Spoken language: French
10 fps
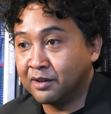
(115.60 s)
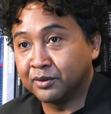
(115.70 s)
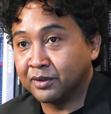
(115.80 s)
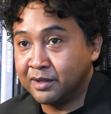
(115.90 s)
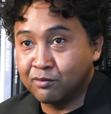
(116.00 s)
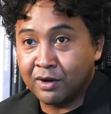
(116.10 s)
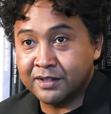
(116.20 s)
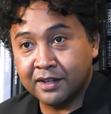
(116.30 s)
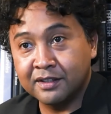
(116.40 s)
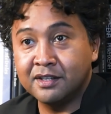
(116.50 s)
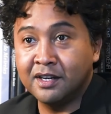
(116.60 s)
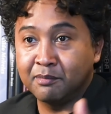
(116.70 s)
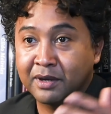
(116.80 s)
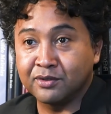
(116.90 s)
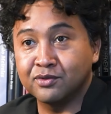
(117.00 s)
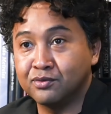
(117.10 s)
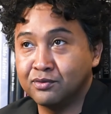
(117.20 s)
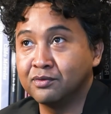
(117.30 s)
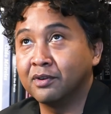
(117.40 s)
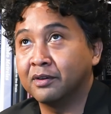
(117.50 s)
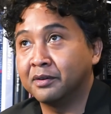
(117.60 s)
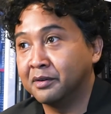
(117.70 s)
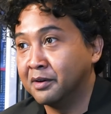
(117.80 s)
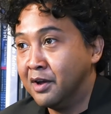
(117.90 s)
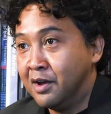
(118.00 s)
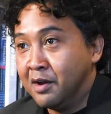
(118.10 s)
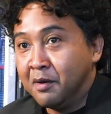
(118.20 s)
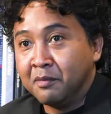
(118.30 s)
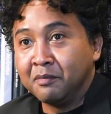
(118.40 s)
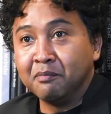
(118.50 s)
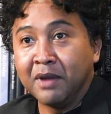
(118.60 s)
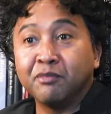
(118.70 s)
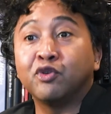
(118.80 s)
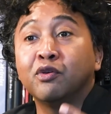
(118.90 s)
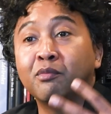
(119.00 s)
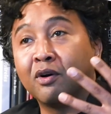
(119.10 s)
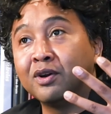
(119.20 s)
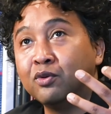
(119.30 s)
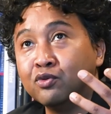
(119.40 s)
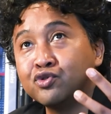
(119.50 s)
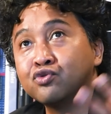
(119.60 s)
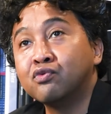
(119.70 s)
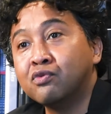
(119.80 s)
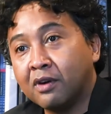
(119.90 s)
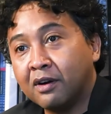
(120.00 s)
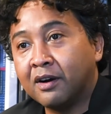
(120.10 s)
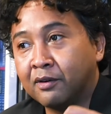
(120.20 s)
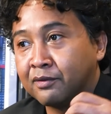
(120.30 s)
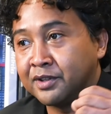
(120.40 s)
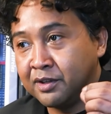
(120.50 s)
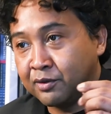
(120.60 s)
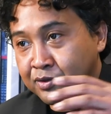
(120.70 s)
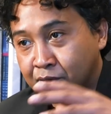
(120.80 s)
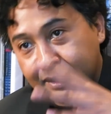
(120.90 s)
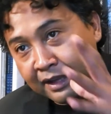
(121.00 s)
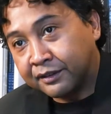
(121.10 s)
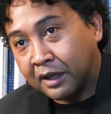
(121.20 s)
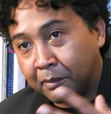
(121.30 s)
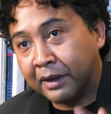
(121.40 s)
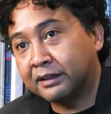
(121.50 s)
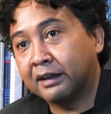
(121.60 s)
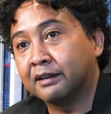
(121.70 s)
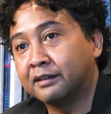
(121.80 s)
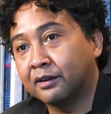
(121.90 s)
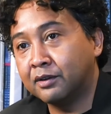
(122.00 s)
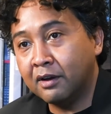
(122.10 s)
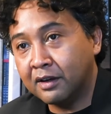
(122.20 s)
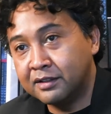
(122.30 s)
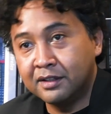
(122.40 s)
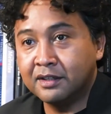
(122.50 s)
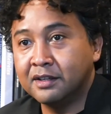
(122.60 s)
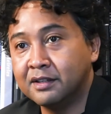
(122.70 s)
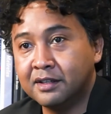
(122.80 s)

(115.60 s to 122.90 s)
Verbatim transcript: entre les boiseries, les peintures, euh, même comment le jour, on va dire, se réinterprète à l'intérieur. L'idée,